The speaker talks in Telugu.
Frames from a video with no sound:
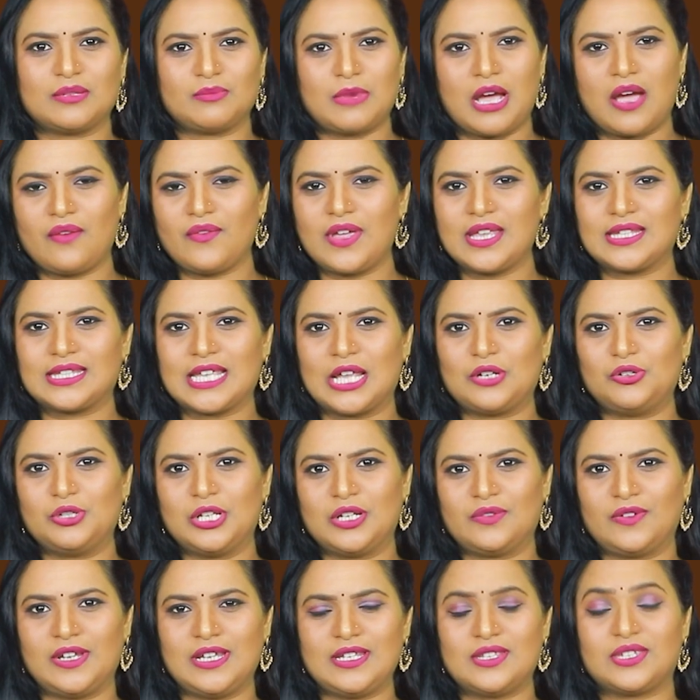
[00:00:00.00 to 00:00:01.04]
సమావేశాలు
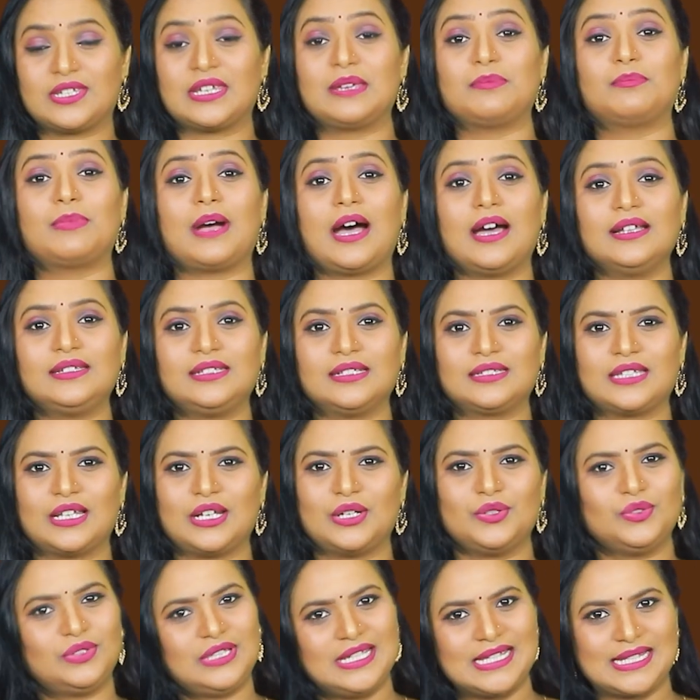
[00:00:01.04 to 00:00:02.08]
నిర్వహించే
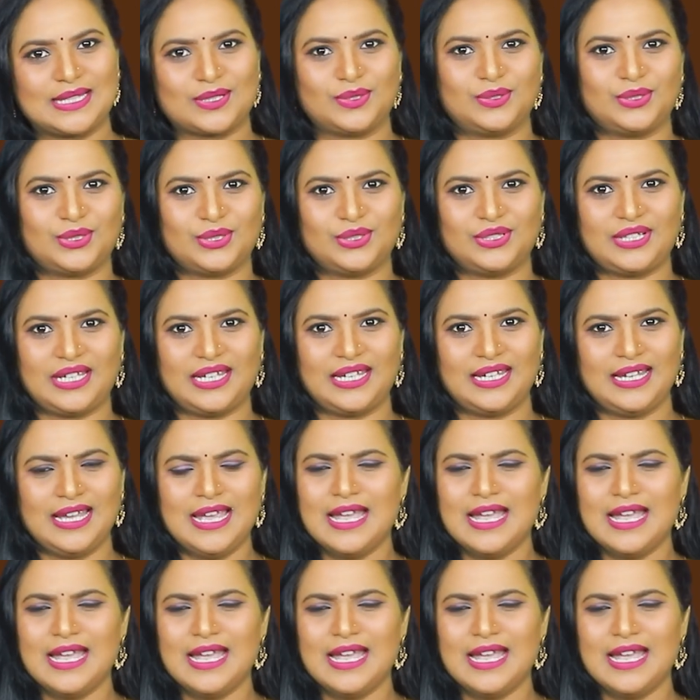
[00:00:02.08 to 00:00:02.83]
బాధ్యతలను తీసుకుంటుంది